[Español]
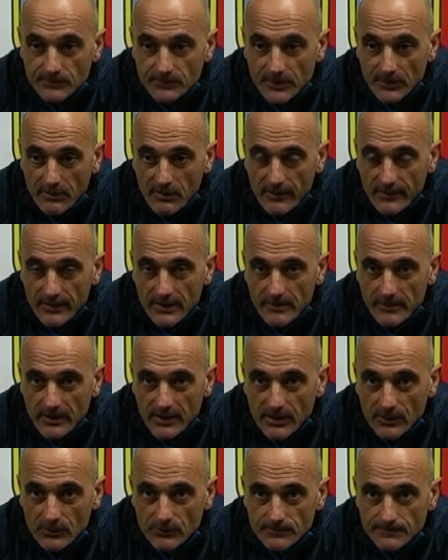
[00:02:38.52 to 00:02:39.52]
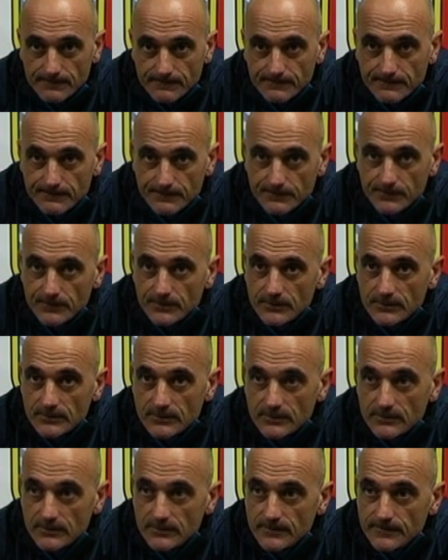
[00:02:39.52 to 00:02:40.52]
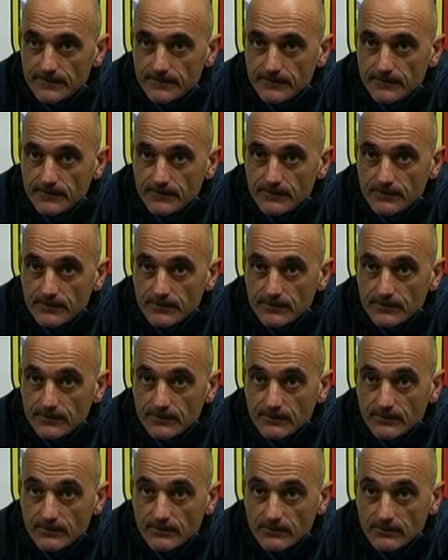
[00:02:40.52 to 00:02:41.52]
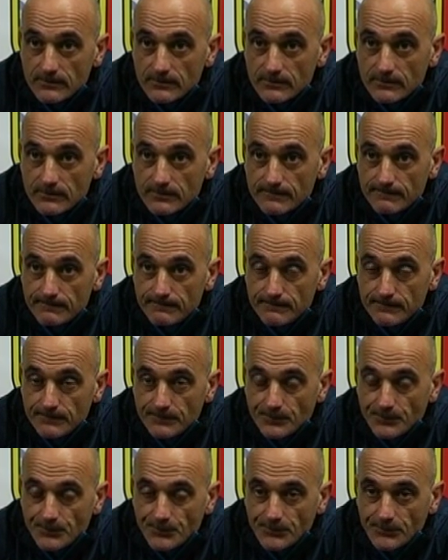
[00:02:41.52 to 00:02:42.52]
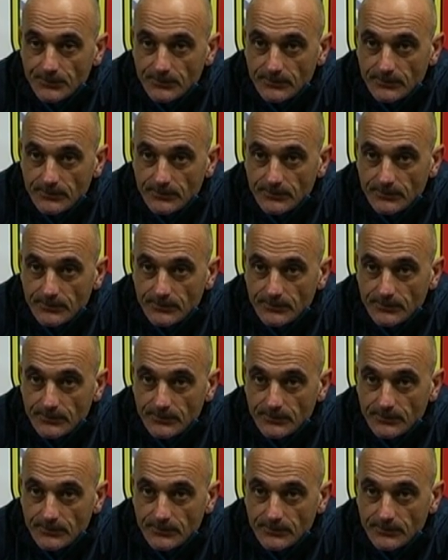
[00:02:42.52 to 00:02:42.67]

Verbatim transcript: esa dinámica, ¿no? Bueno, dos debuts, ¿no? Por lo menos.